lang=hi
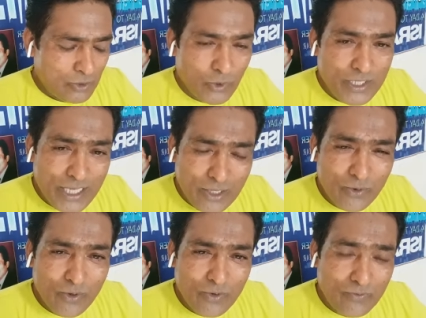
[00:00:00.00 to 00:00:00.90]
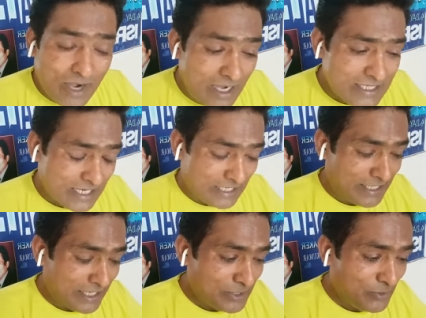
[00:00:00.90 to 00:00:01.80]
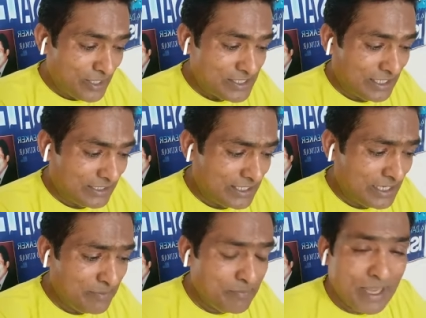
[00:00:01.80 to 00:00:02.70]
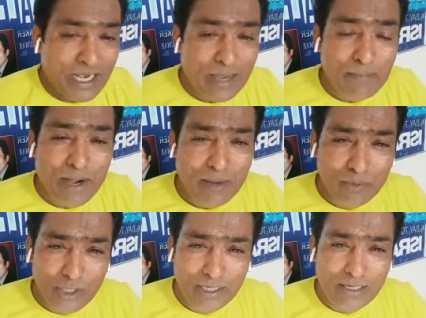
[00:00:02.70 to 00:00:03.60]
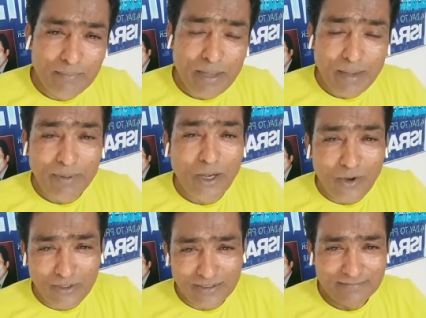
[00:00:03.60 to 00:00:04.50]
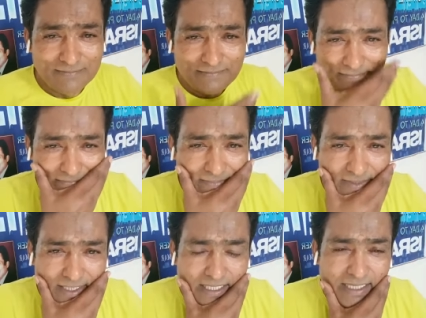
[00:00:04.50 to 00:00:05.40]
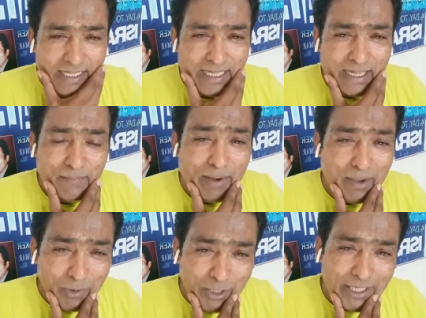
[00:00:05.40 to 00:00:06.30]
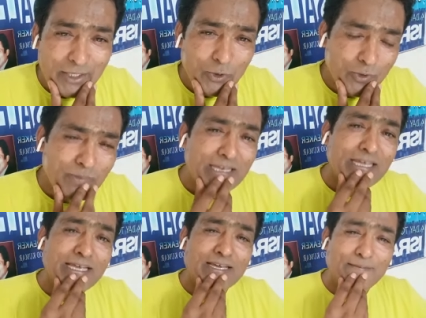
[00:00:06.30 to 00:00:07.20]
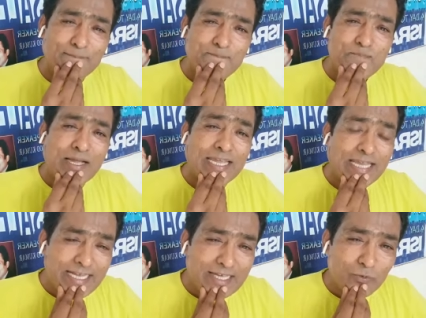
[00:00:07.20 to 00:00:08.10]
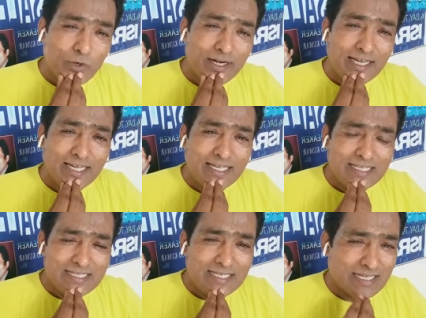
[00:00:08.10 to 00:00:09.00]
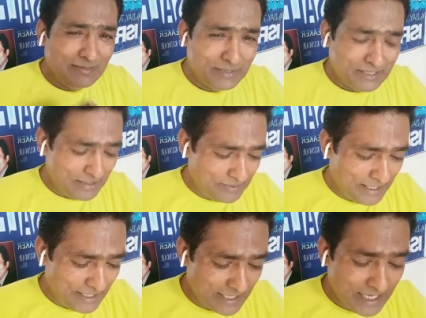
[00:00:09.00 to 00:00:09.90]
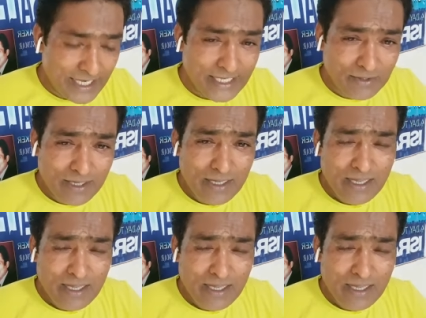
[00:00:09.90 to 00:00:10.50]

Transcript: तो ये लोग वहां से कनेक्ट होना चाहते थे पहला बाबुल बेबलॉन बाबुल के दो मीनिंग है अकेडियन वर्ड है जिसका मतलब है गेट